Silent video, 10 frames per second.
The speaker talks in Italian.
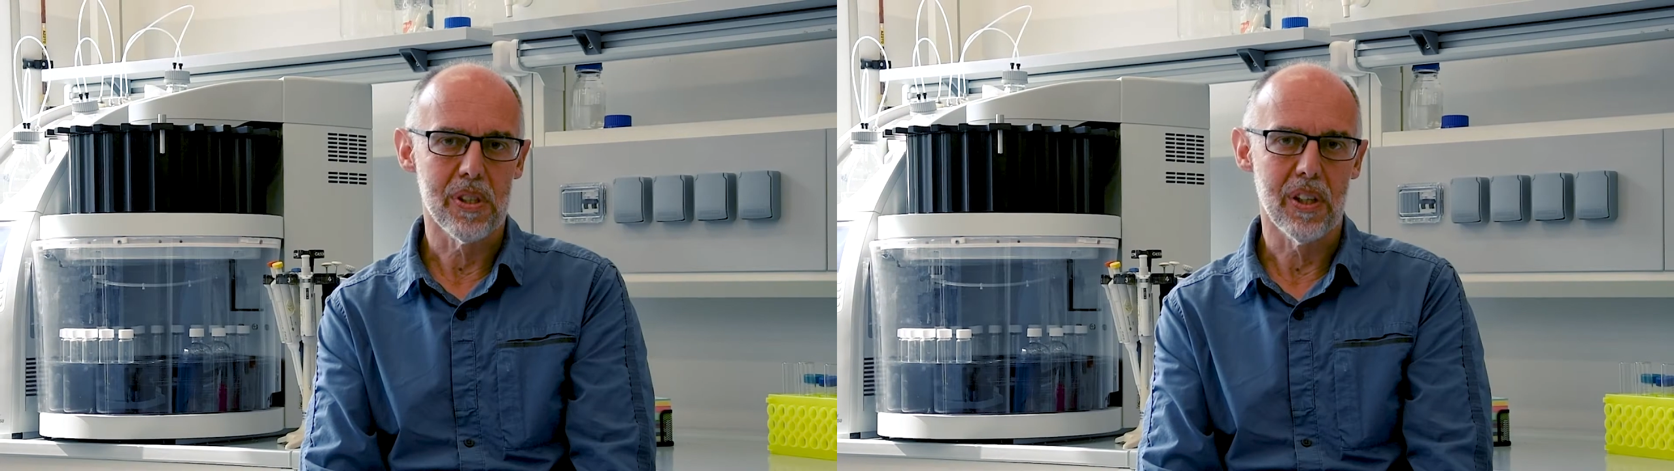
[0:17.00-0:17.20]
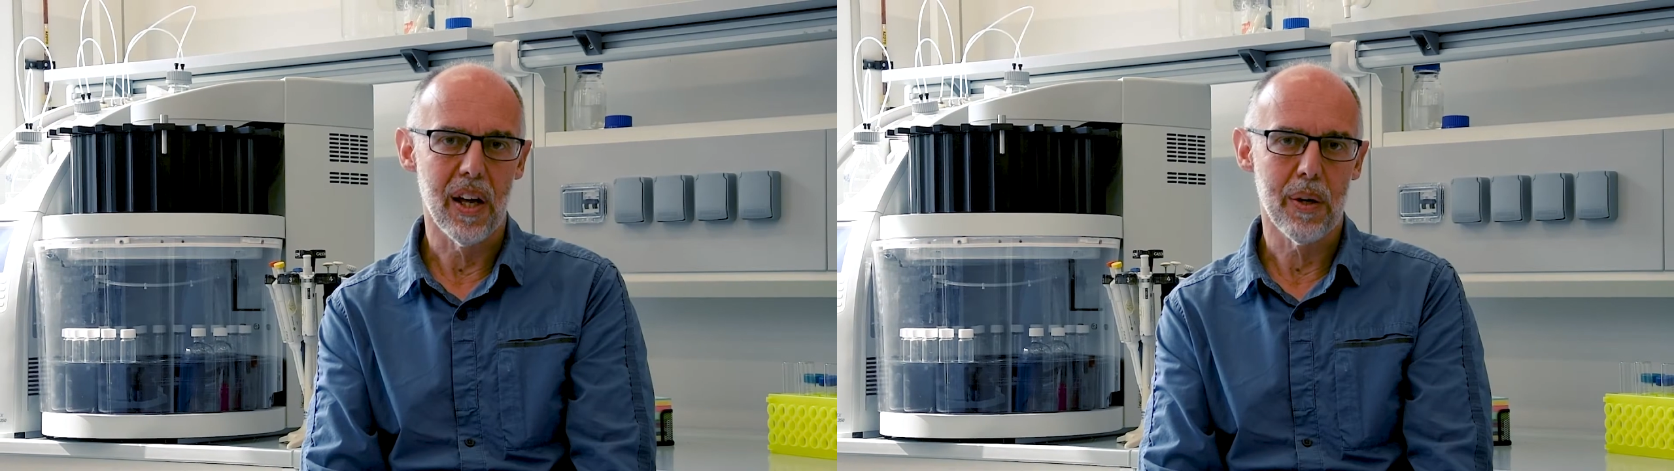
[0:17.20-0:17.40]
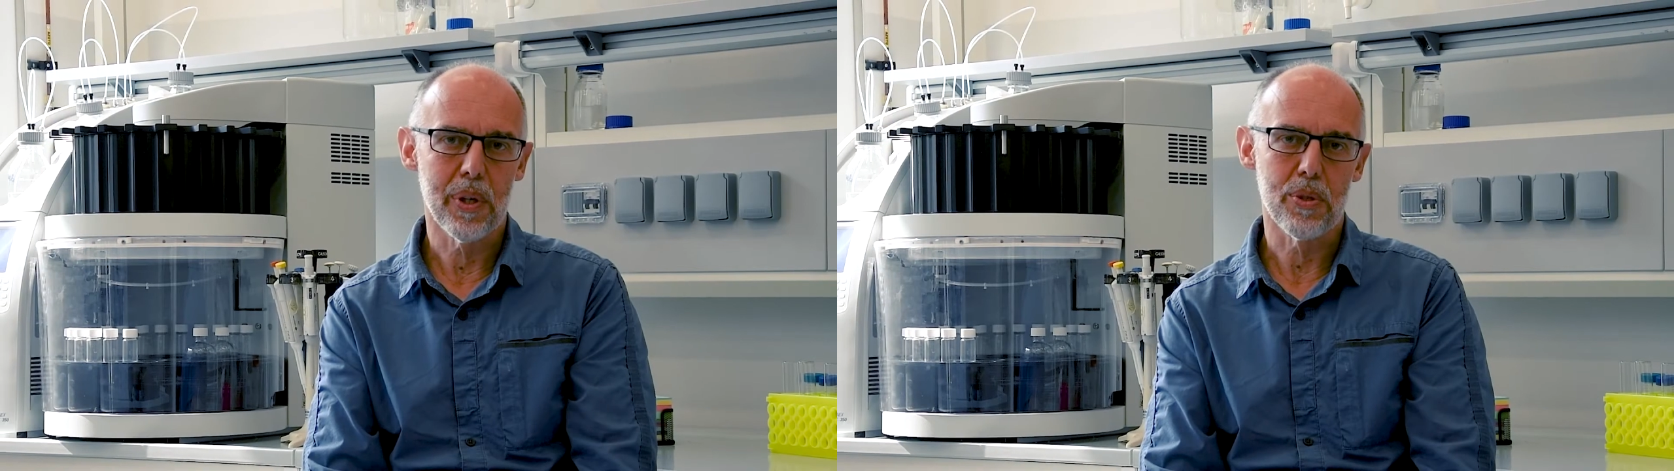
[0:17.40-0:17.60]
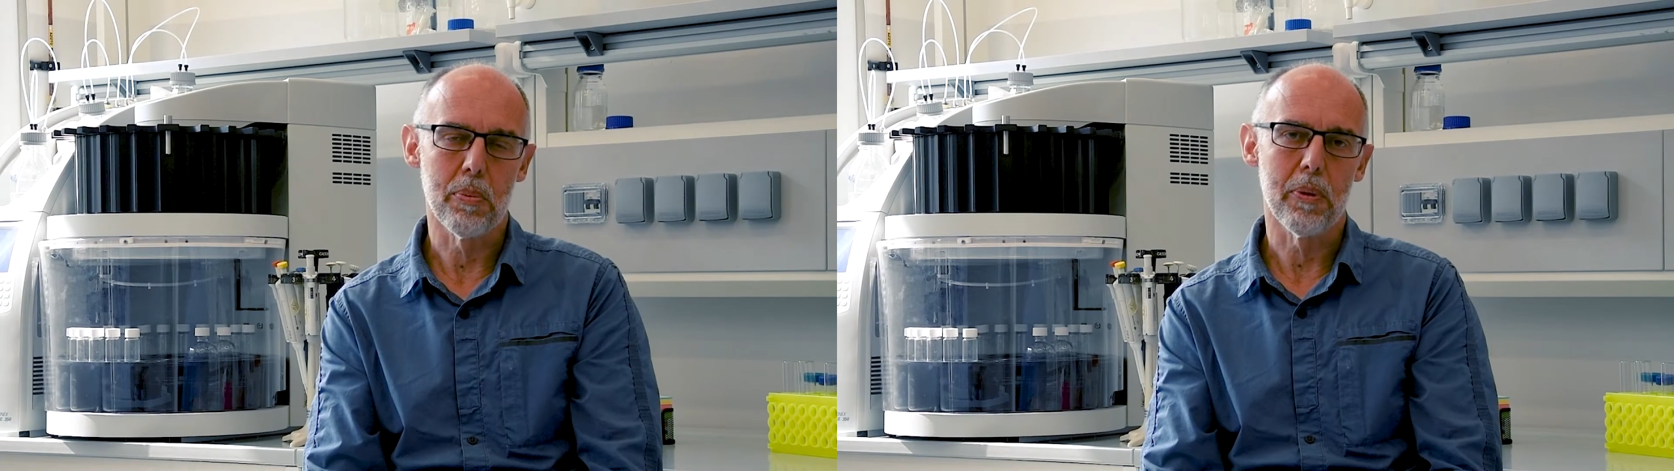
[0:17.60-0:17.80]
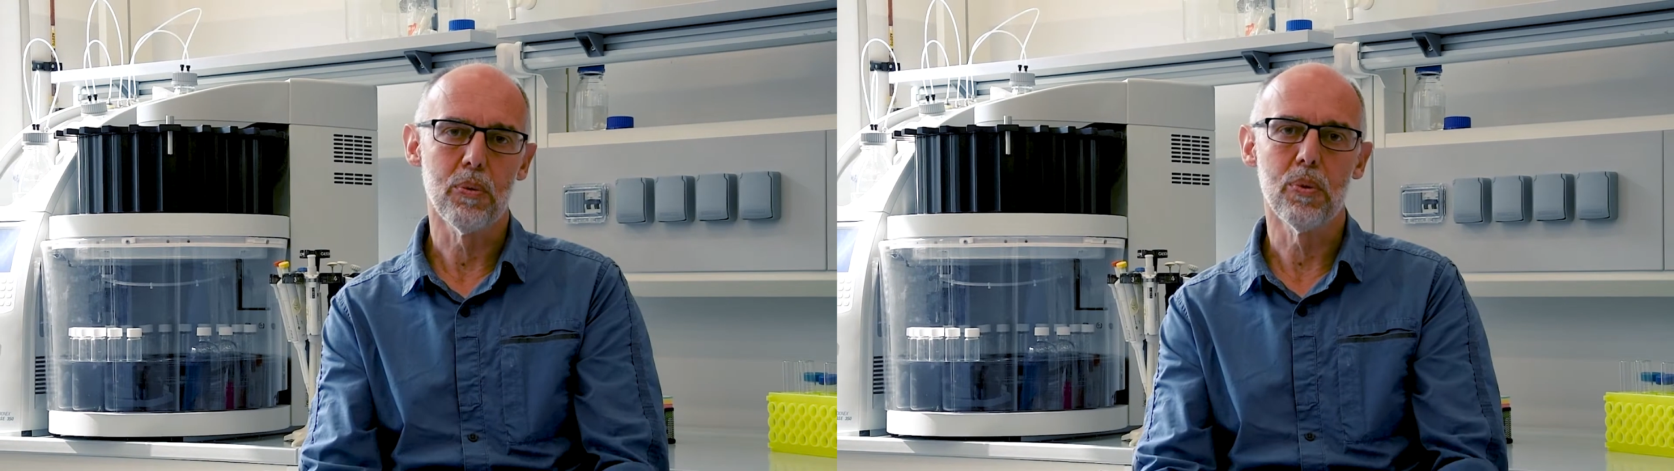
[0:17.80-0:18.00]
di laurea e
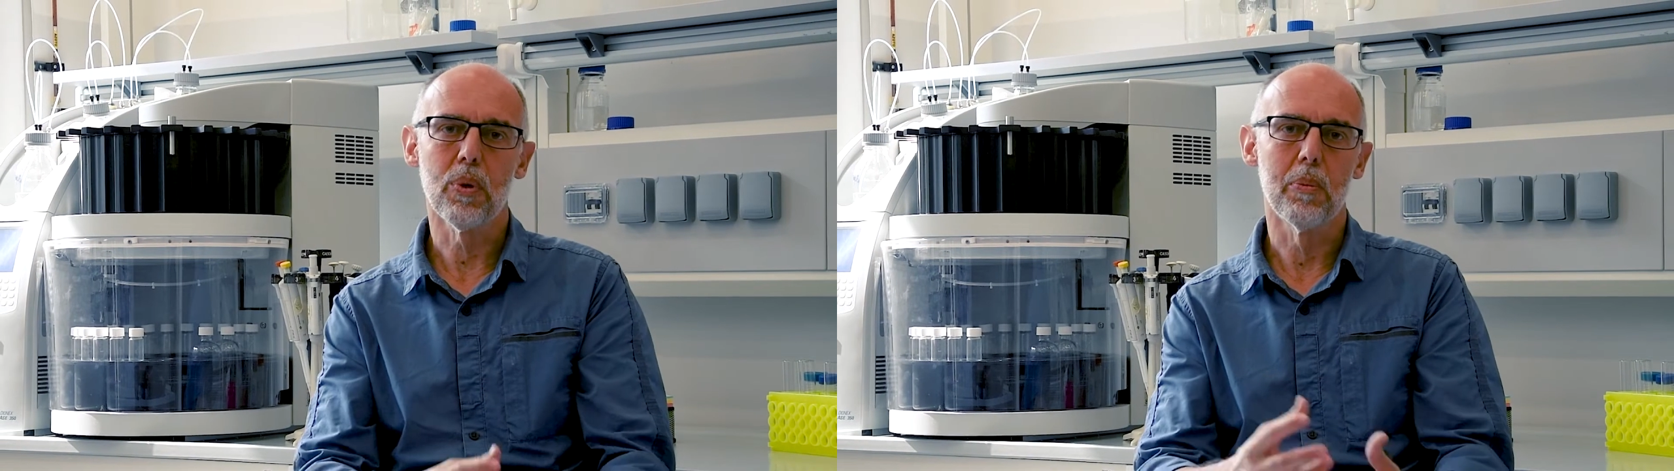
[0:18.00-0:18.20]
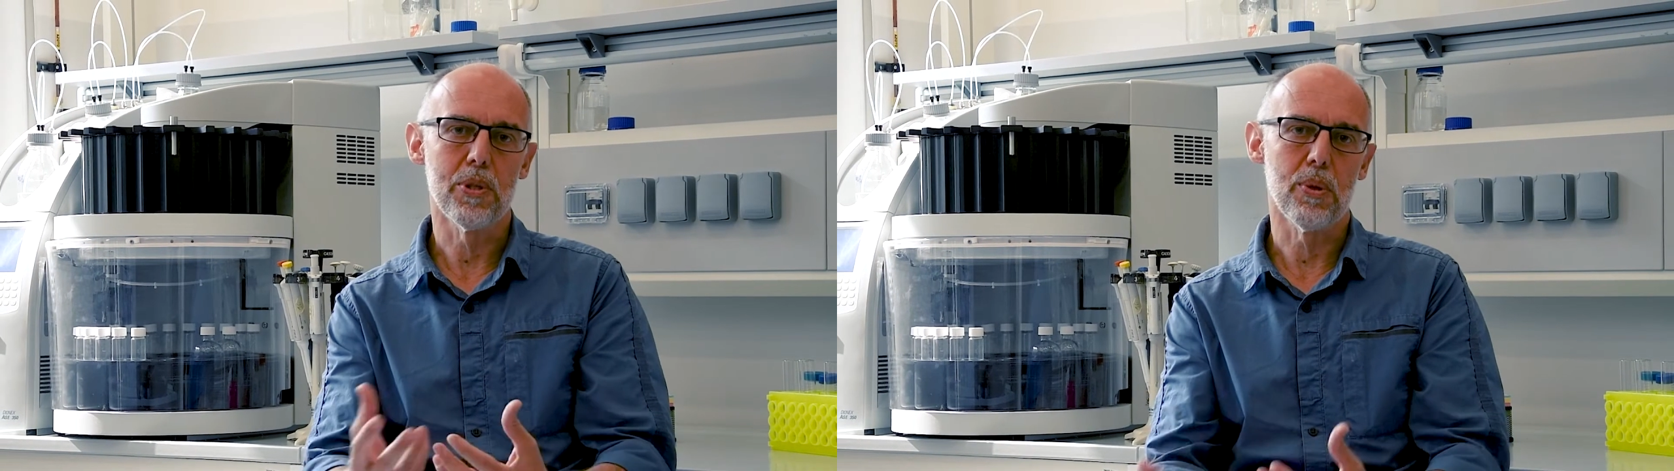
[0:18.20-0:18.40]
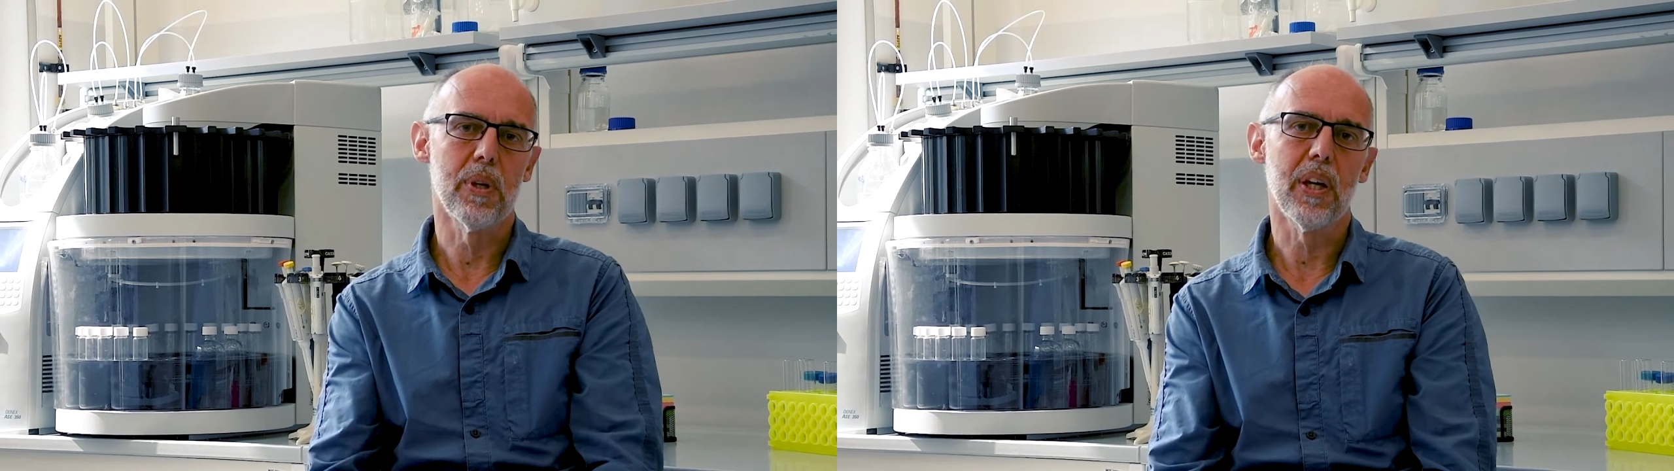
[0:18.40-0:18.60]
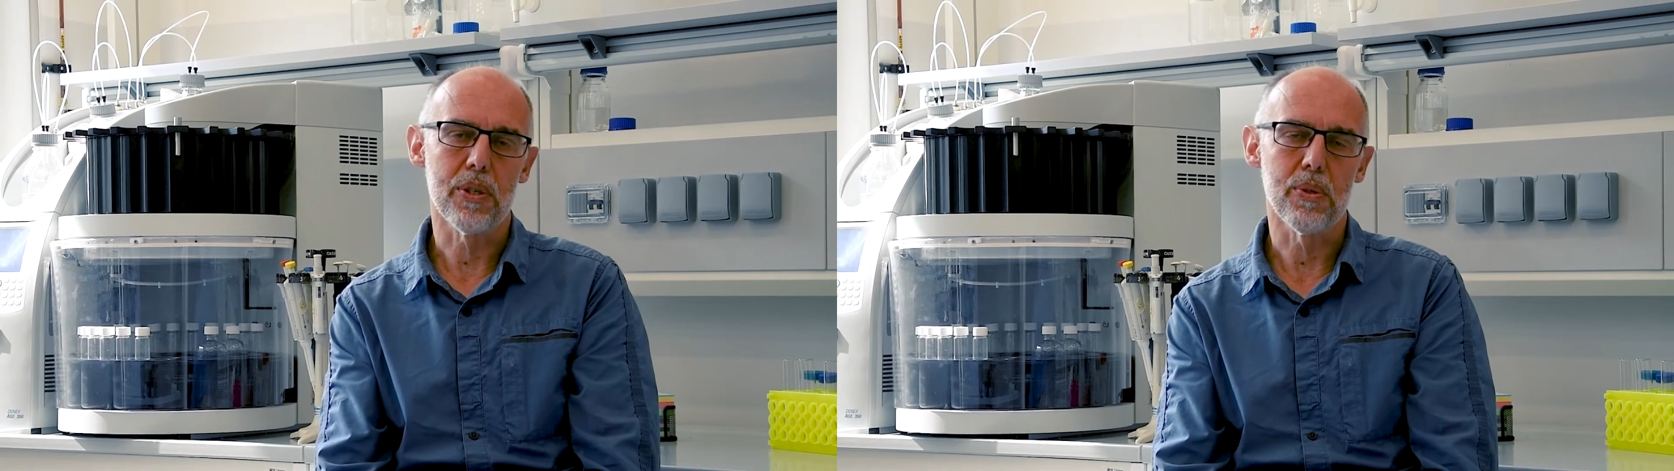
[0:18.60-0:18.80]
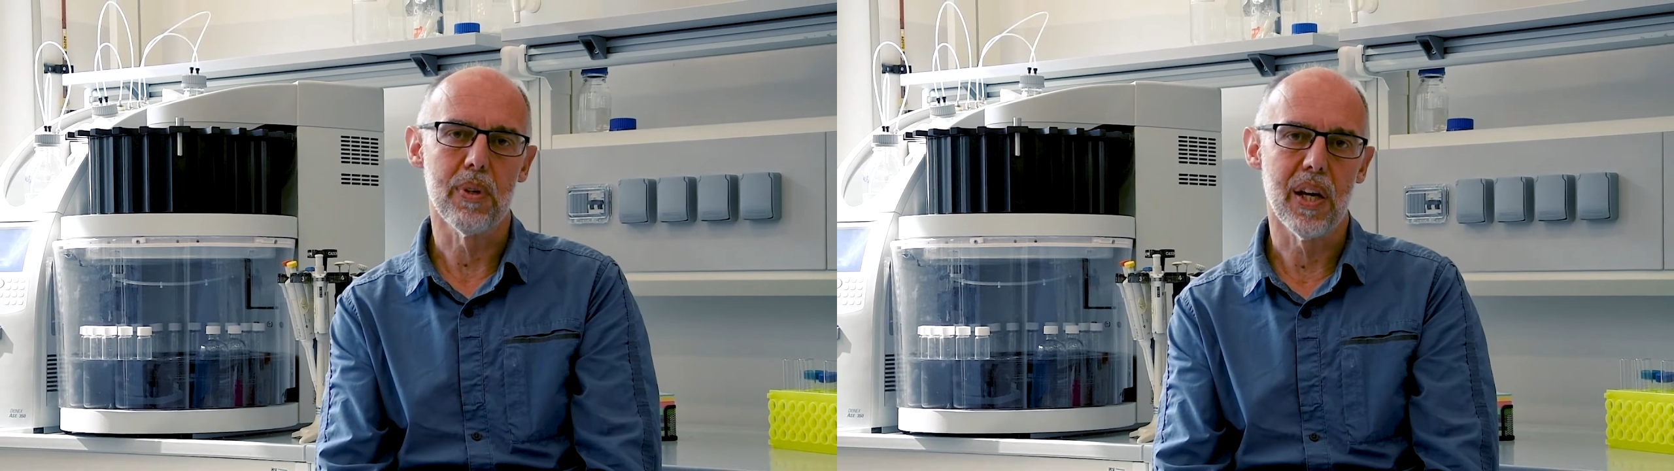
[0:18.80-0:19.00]
soprattutto come sono
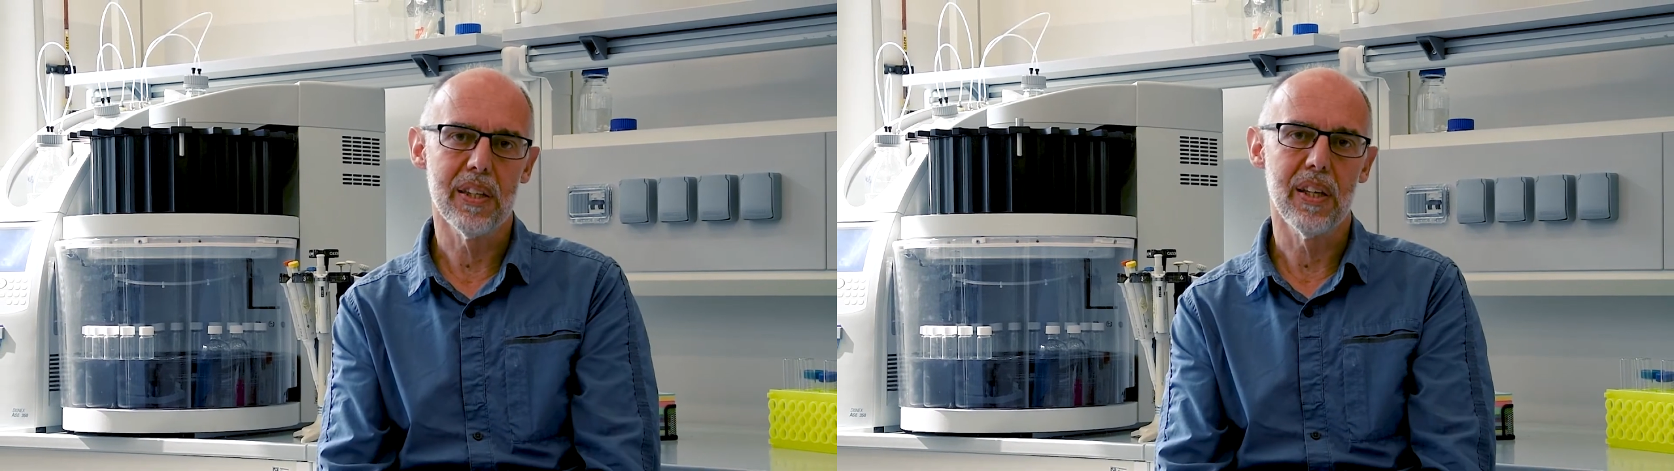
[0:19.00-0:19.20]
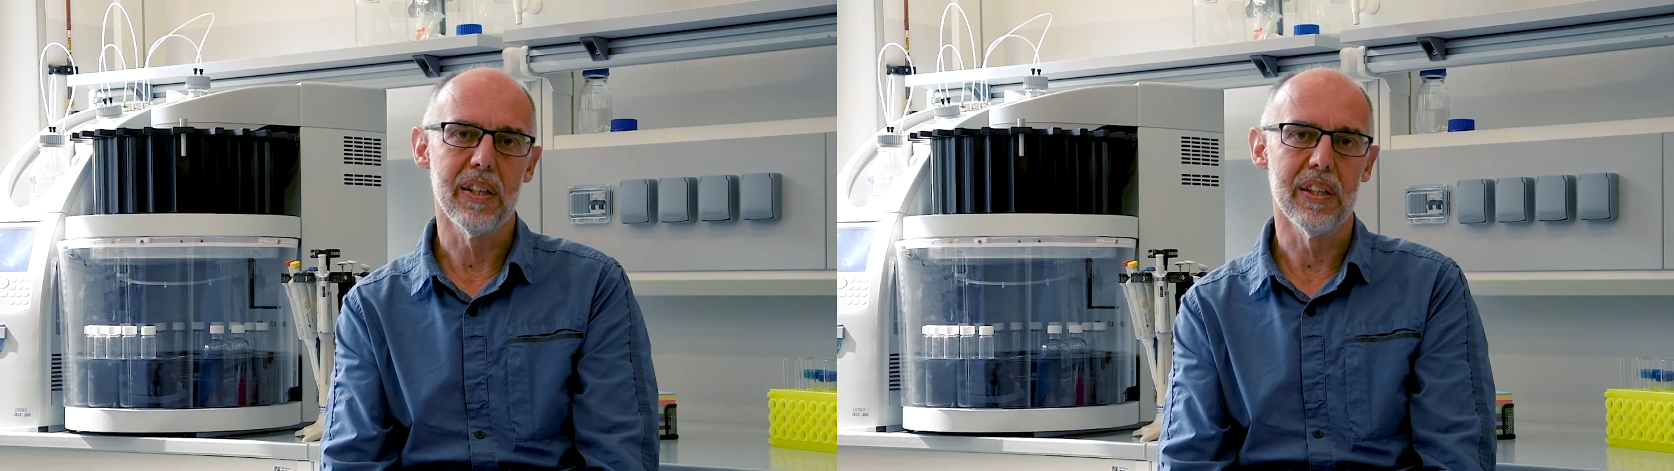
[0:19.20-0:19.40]
incastonati